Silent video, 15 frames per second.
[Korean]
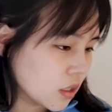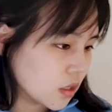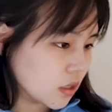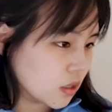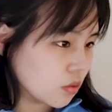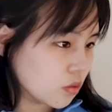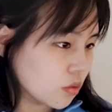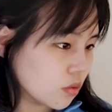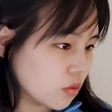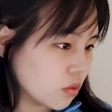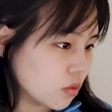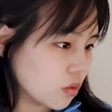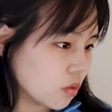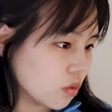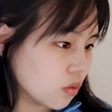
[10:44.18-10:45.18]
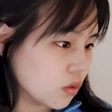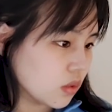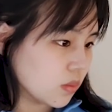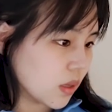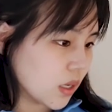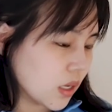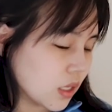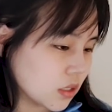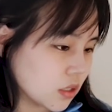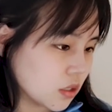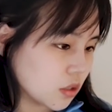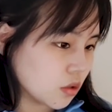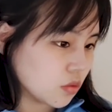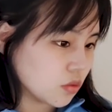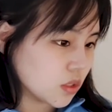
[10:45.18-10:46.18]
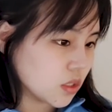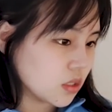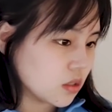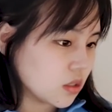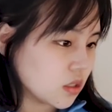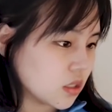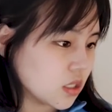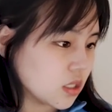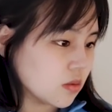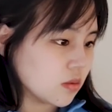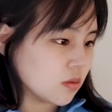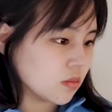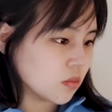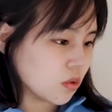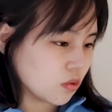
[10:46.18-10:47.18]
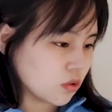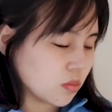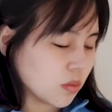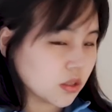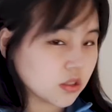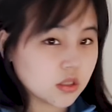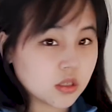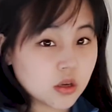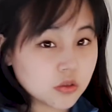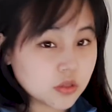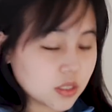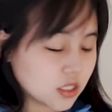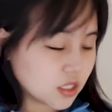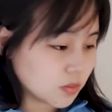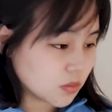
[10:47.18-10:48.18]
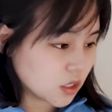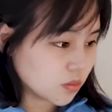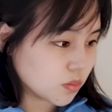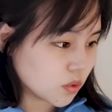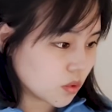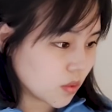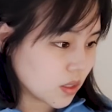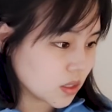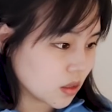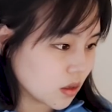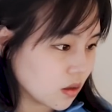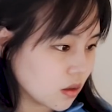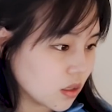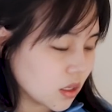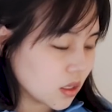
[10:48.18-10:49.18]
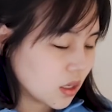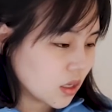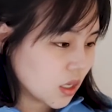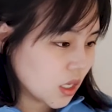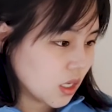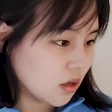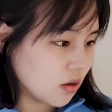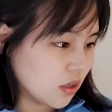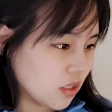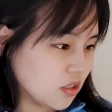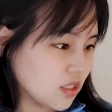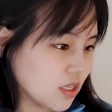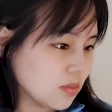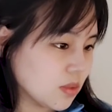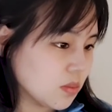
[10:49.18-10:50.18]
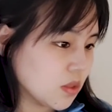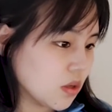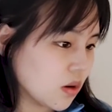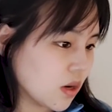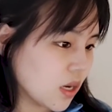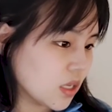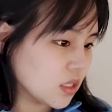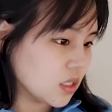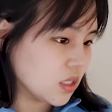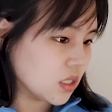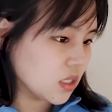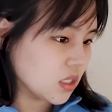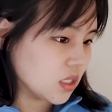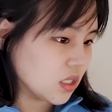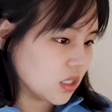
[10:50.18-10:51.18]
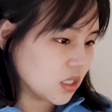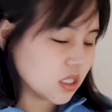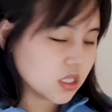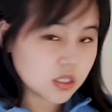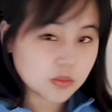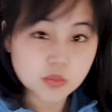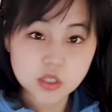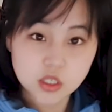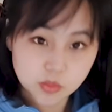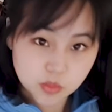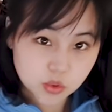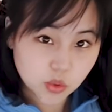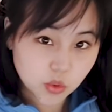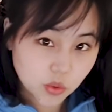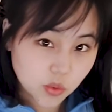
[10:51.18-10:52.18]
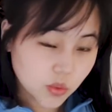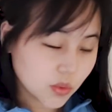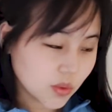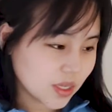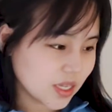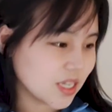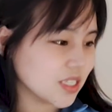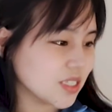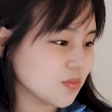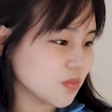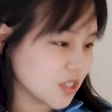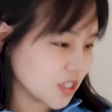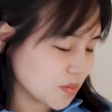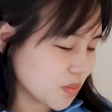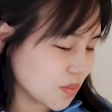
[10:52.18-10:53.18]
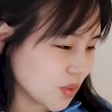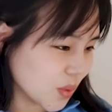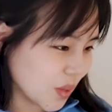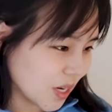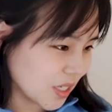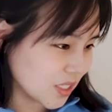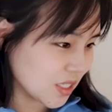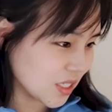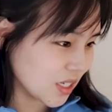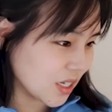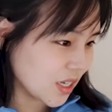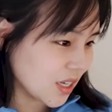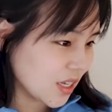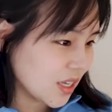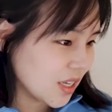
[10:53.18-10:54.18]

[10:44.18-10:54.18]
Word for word: 그리고 골드만 같은 경우는 지금 gross margin 현재 17%에서 어, 2030년까지 27% 27%까지